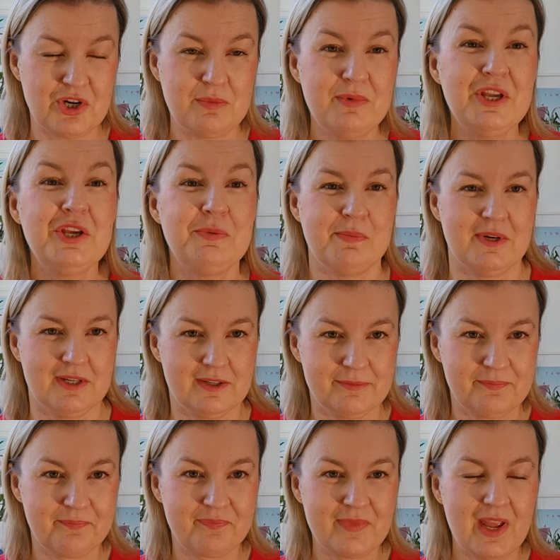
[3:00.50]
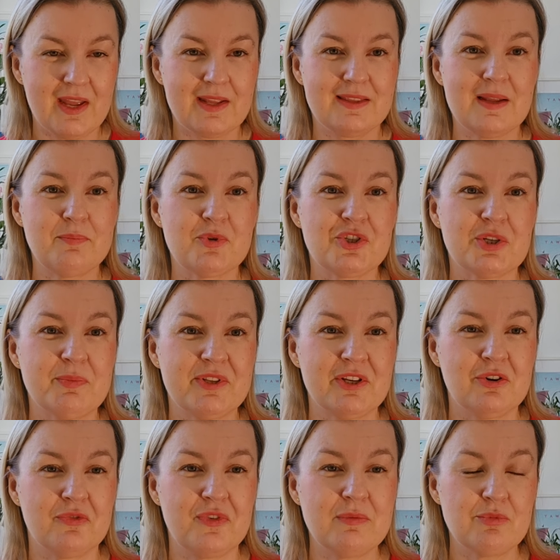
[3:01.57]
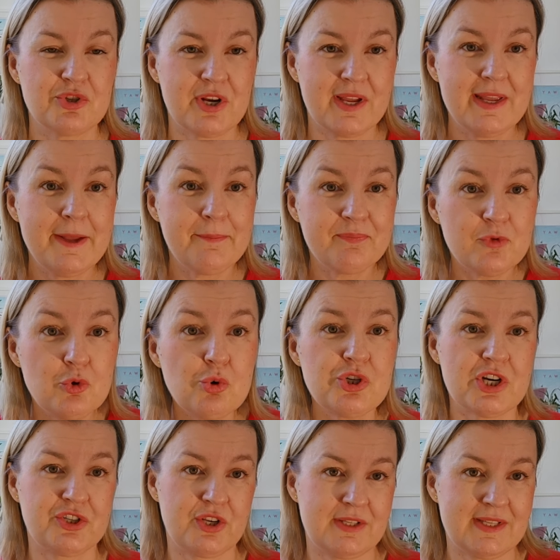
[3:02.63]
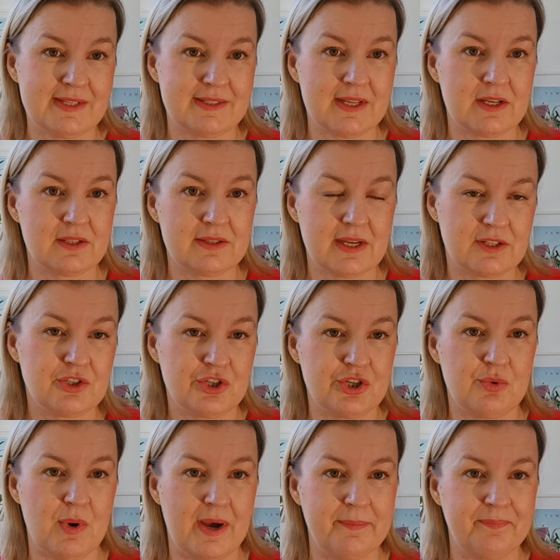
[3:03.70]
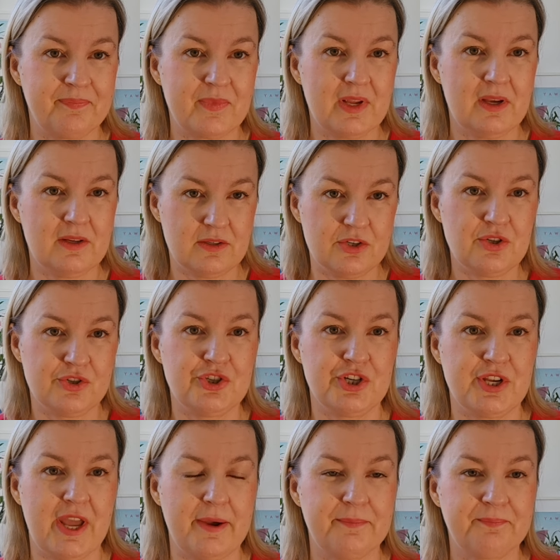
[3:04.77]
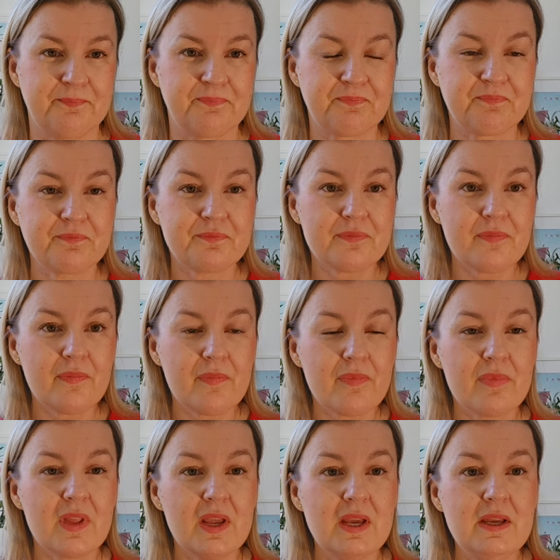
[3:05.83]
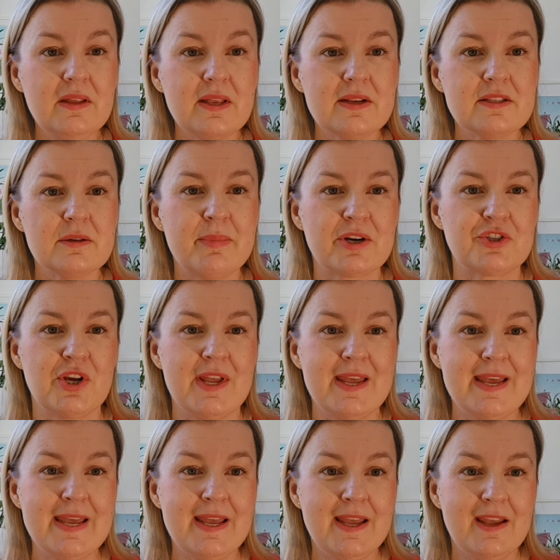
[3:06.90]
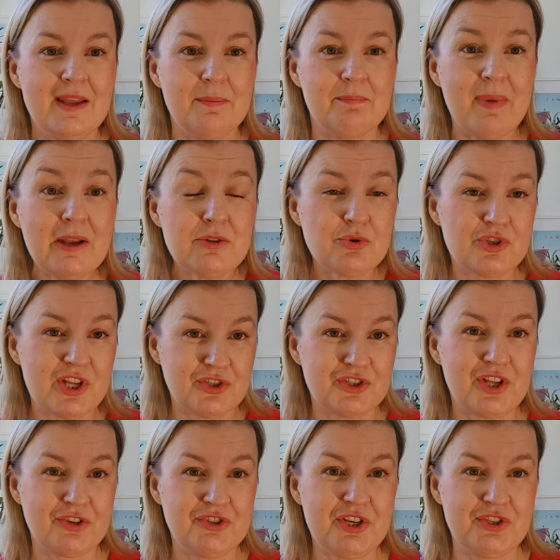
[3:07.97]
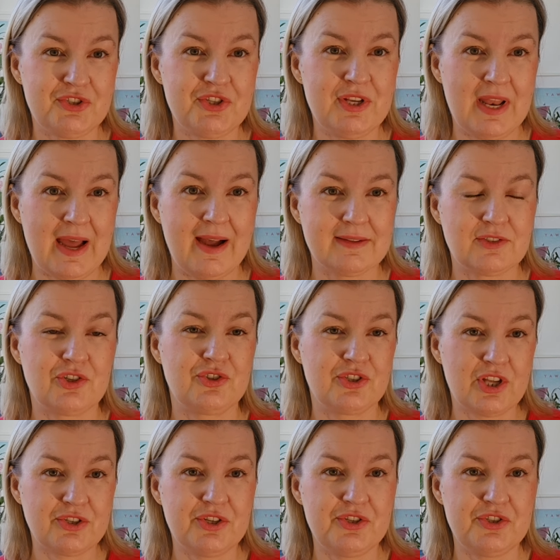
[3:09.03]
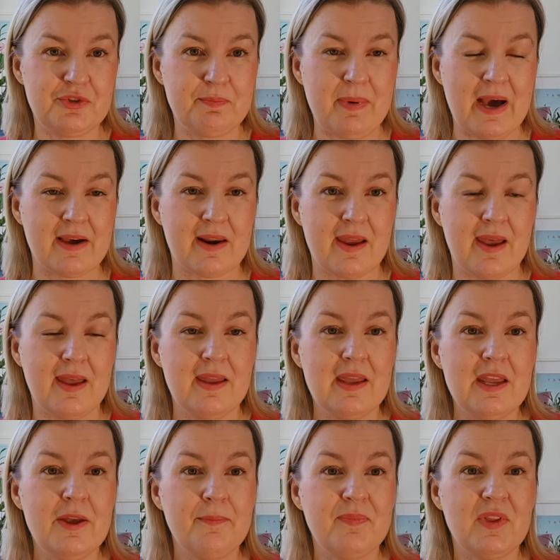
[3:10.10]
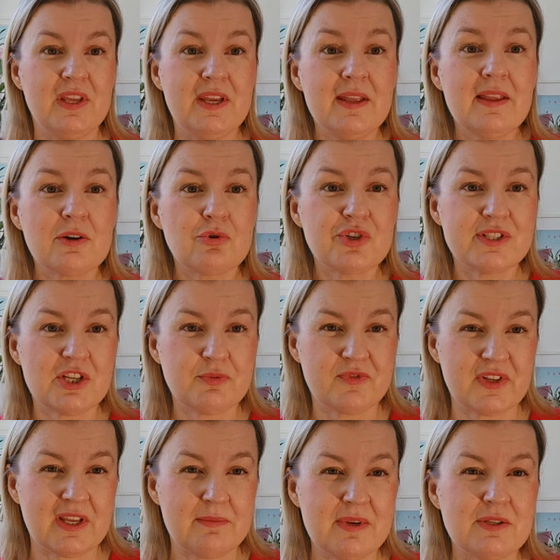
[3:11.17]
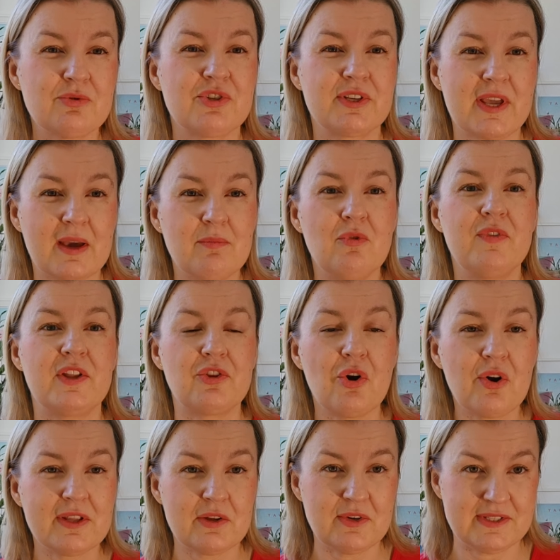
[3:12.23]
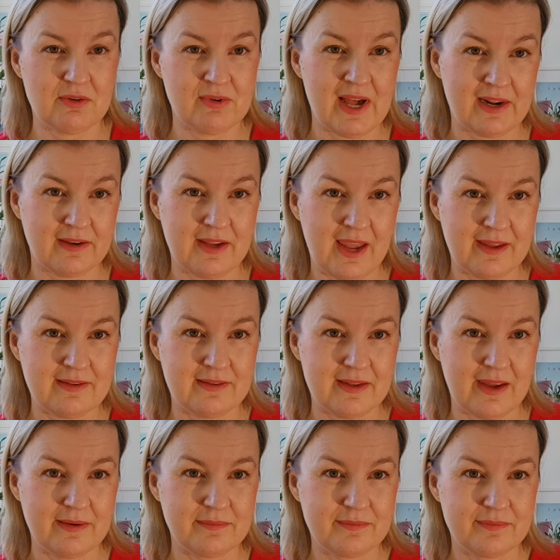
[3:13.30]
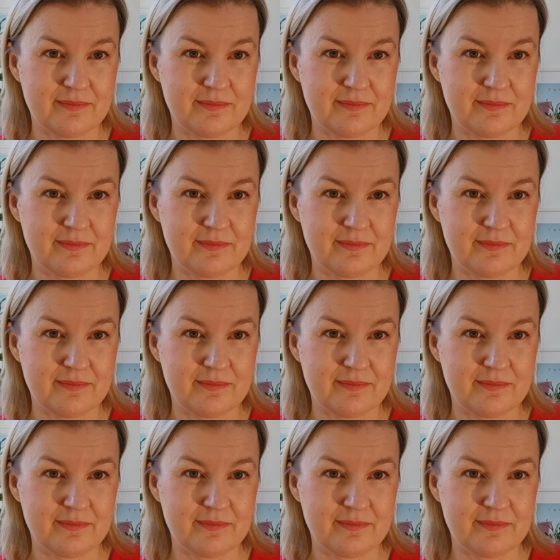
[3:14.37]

przyjmijmy na potrzeby tego filmu, że duża część z nas tak, tak żyła, żyje. I teraz zobacz, mając już te 40 lat czy 40 parę, jednak już jesteśmy w takim miejscu, że tak jak mówię, trochę to jest ogarnięte.